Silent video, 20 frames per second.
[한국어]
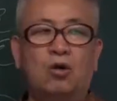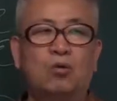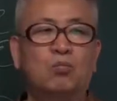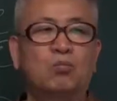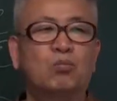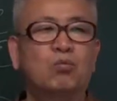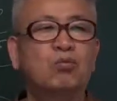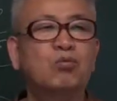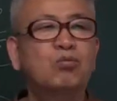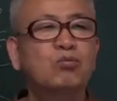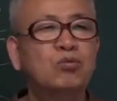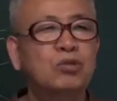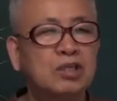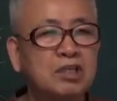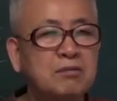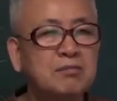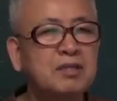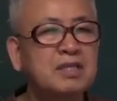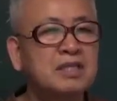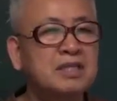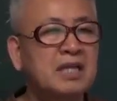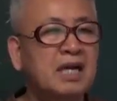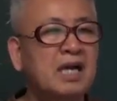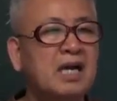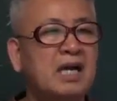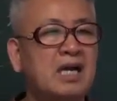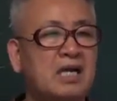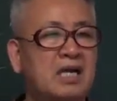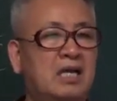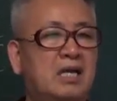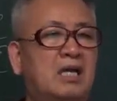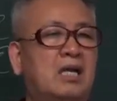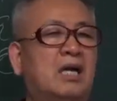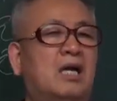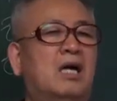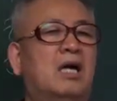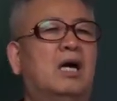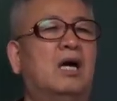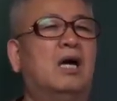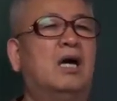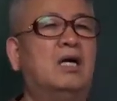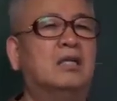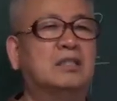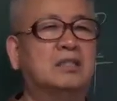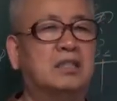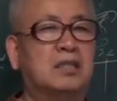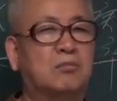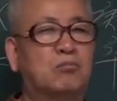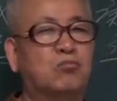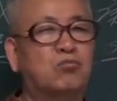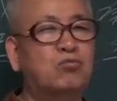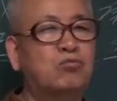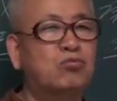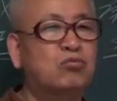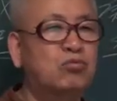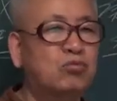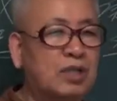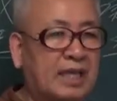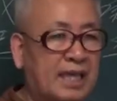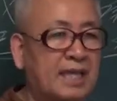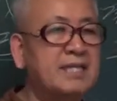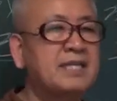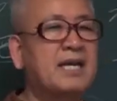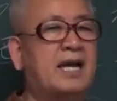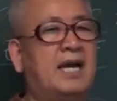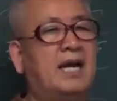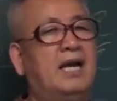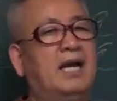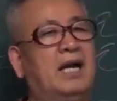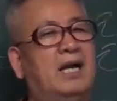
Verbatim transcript: 무임이냐 어, 이제 무해냐